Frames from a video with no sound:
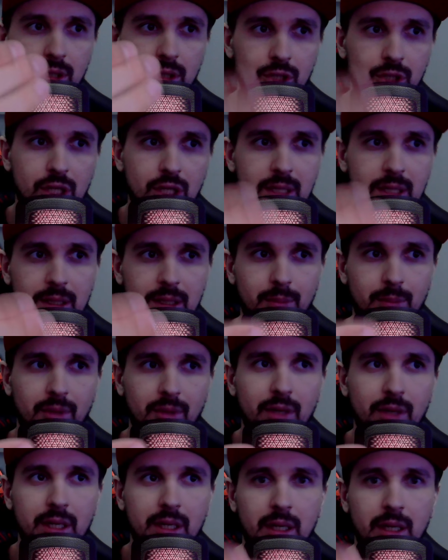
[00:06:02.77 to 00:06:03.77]
часть
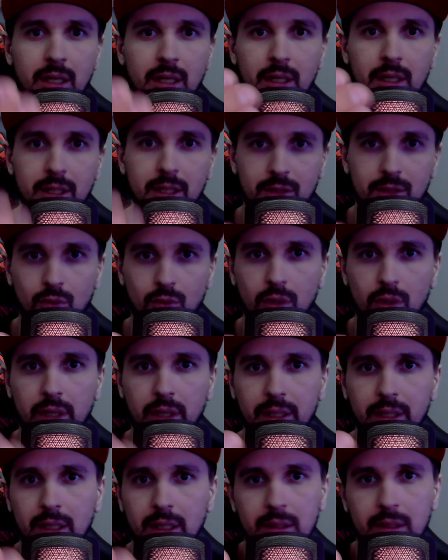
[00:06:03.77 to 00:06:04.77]
направления звука,
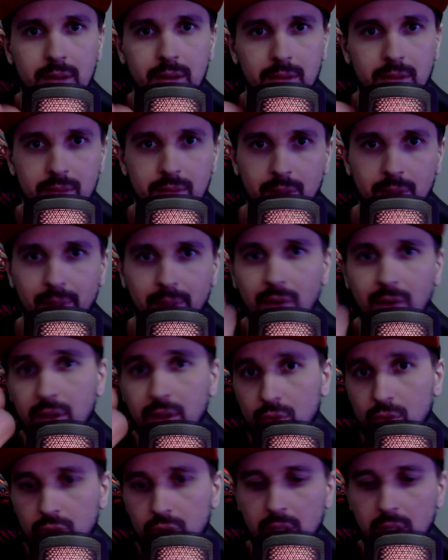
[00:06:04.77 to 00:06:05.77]
она
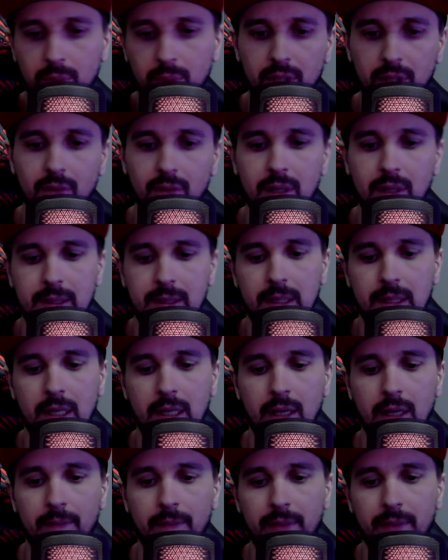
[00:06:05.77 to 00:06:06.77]
направлена уже как бы на вас.
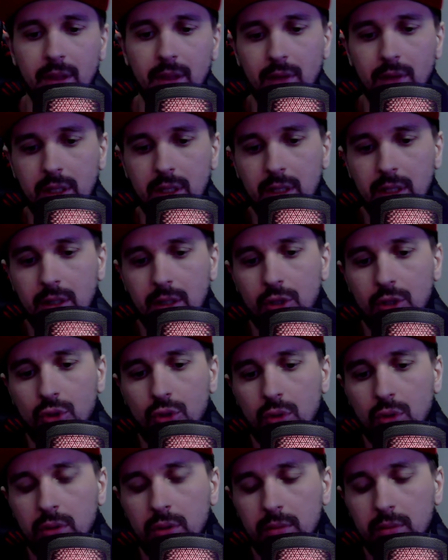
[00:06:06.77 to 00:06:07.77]
Давайте
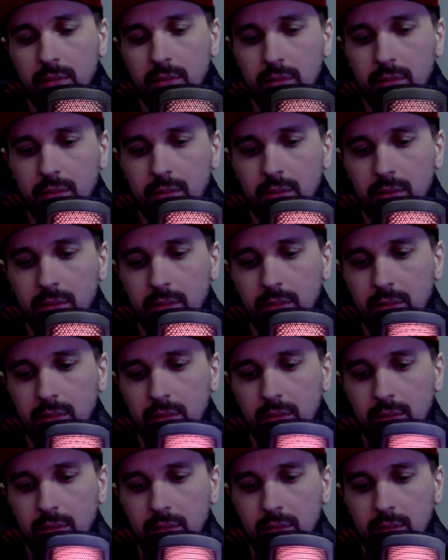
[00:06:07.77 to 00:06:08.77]
еще
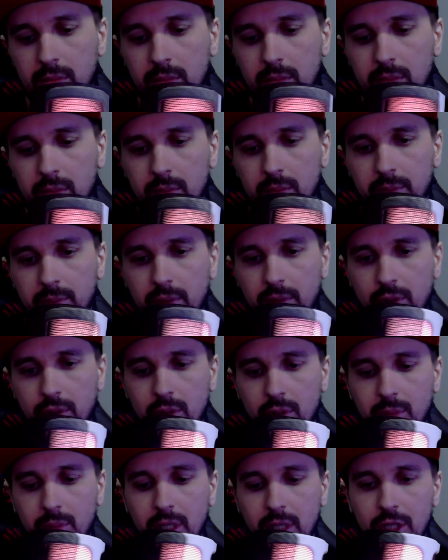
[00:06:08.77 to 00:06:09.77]

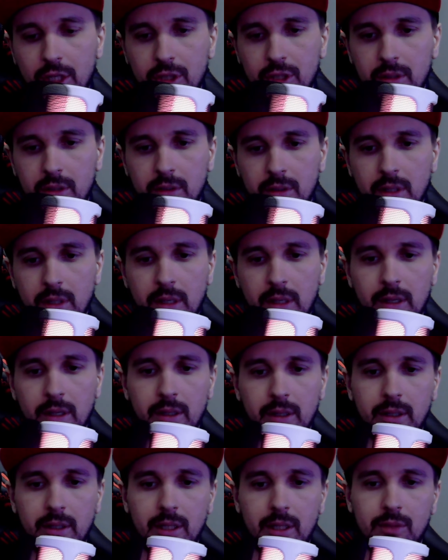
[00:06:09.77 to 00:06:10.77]
повернем дальше.
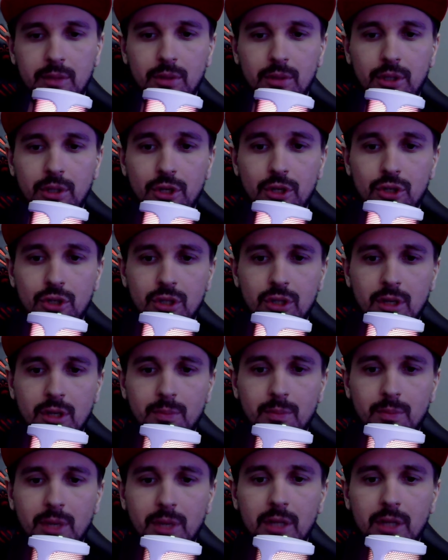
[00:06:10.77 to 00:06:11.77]
Раз, два, три, четыре,
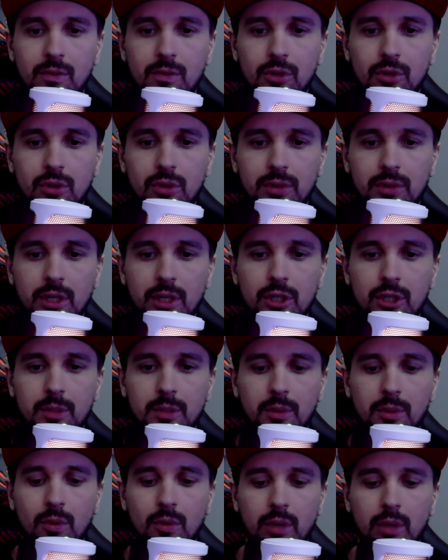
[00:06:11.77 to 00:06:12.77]
пять. Вышел зайчик
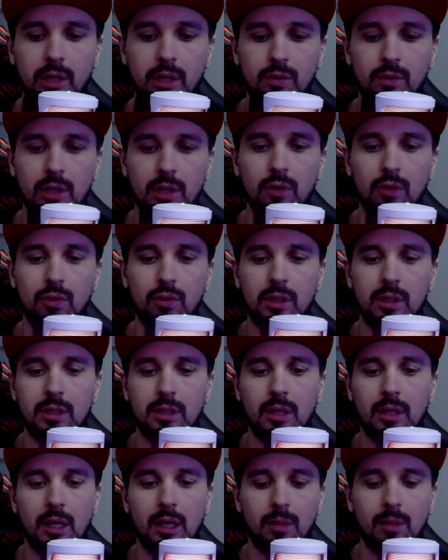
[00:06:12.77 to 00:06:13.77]
погулять. Вот так вот у нас
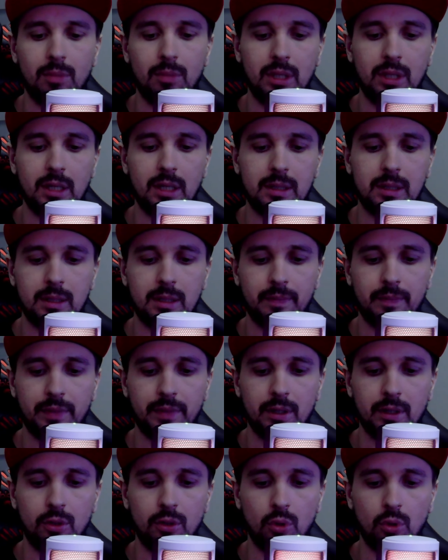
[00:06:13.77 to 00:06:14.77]
меняется
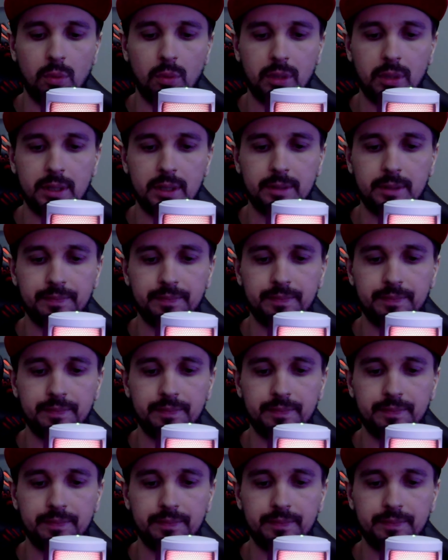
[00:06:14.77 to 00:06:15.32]
громкость.